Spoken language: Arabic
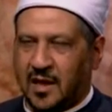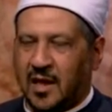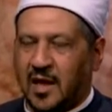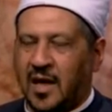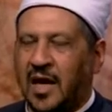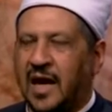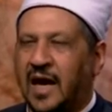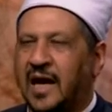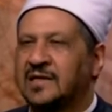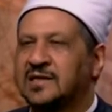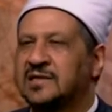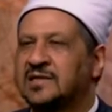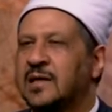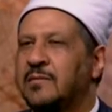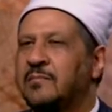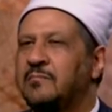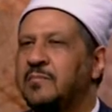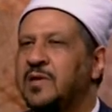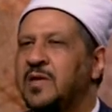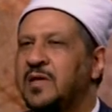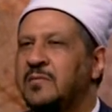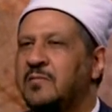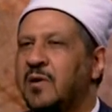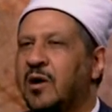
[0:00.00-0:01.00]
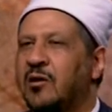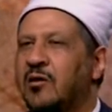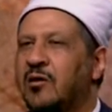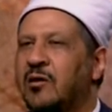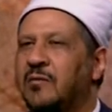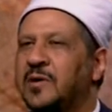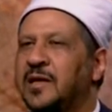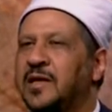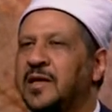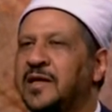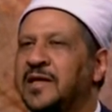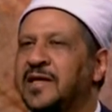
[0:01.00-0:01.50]
هنسميه
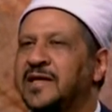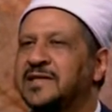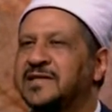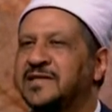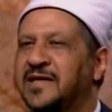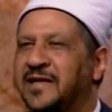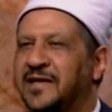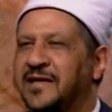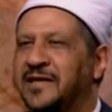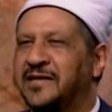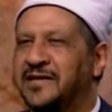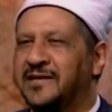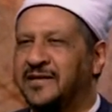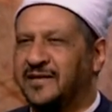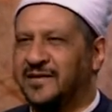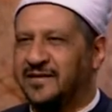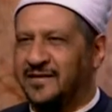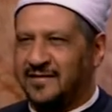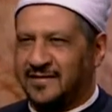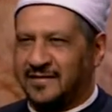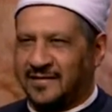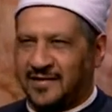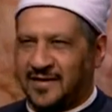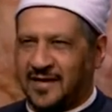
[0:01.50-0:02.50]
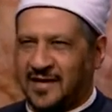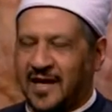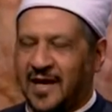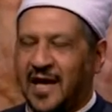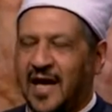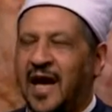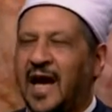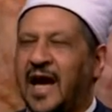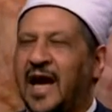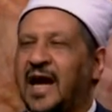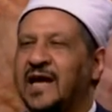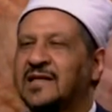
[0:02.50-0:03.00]
مقام الاحسان
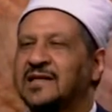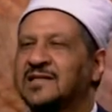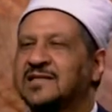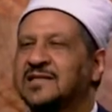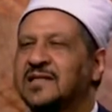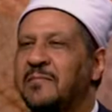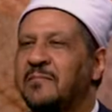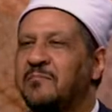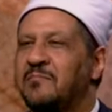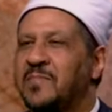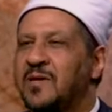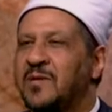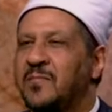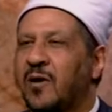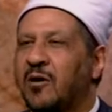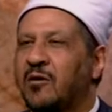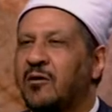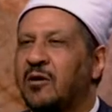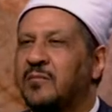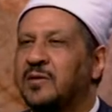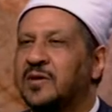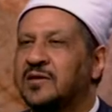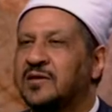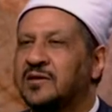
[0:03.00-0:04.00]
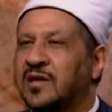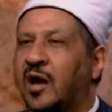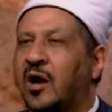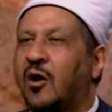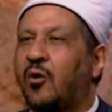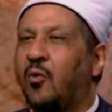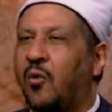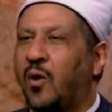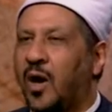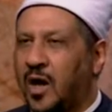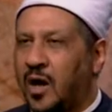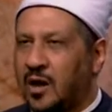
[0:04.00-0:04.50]
هنسميه مقام
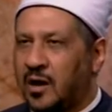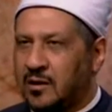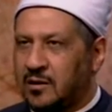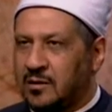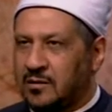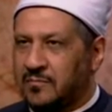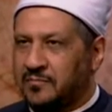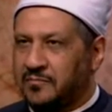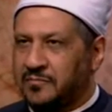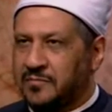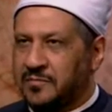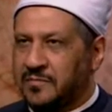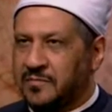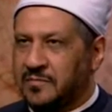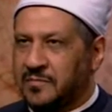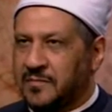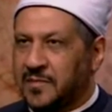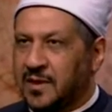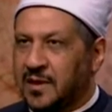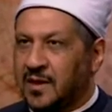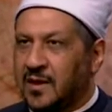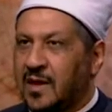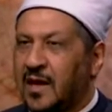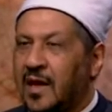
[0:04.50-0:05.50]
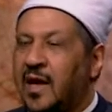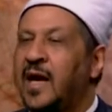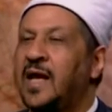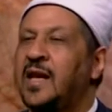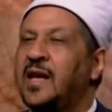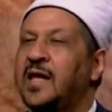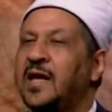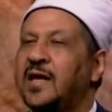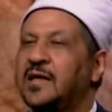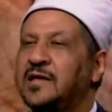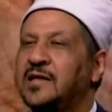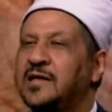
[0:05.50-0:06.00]
التقوى
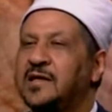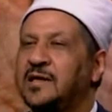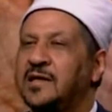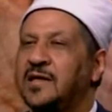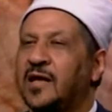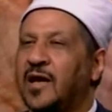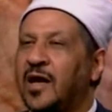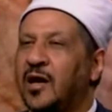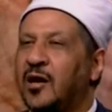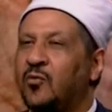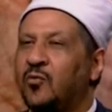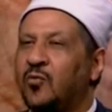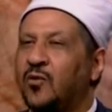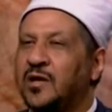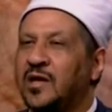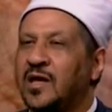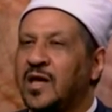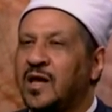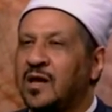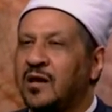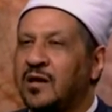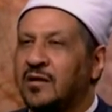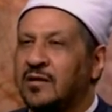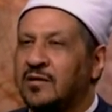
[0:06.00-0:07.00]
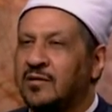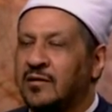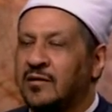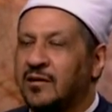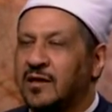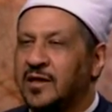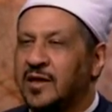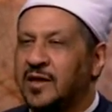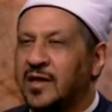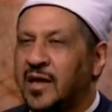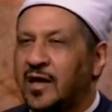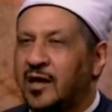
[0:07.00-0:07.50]
ألا إن أولياء الله
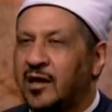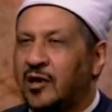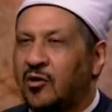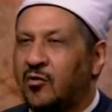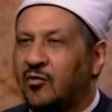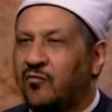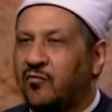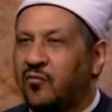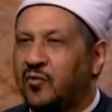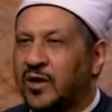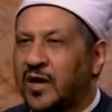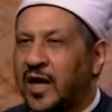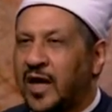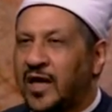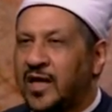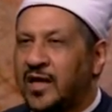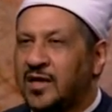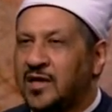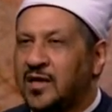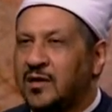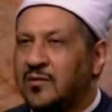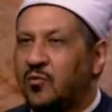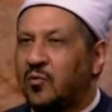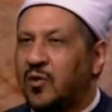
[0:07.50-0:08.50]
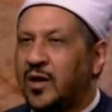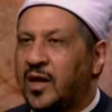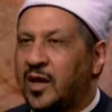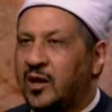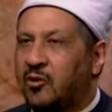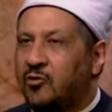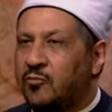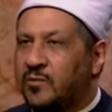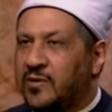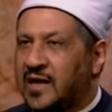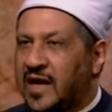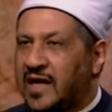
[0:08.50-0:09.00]
لا خوف عليهم ولا
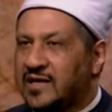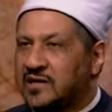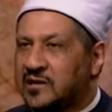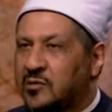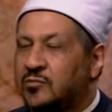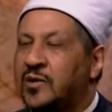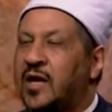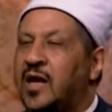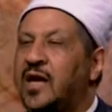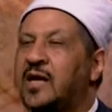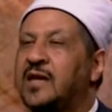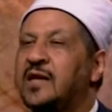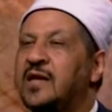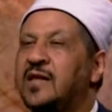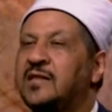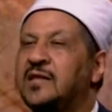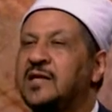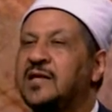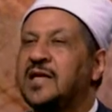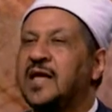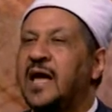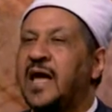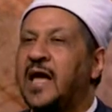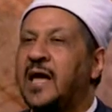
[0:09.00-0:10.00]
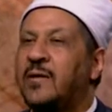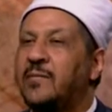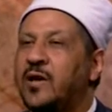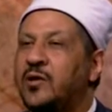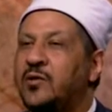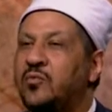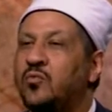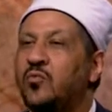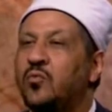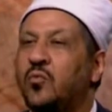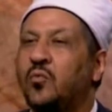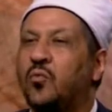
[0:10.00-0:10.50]
هم يحزنون الذين
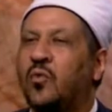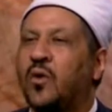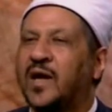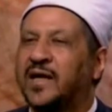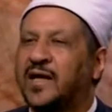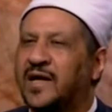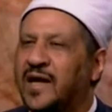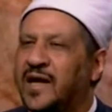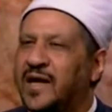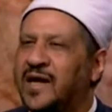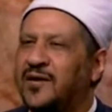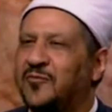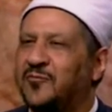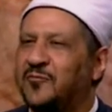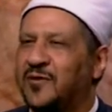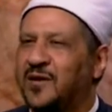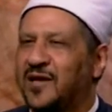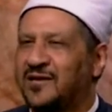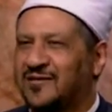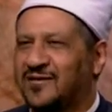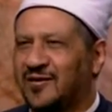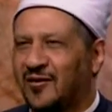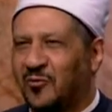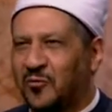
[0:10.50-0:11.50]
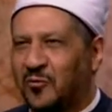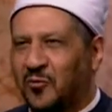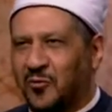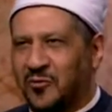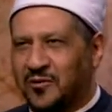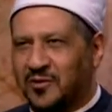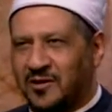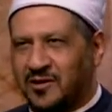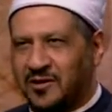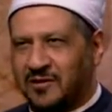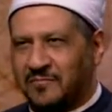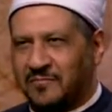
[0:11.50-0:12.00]
آمنوا وكانوا يتقون
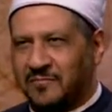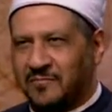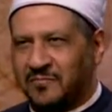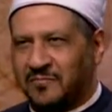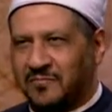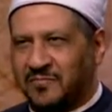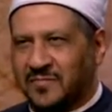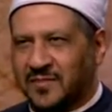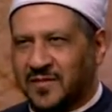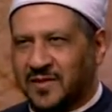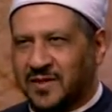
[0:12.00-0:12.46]
يعني هنا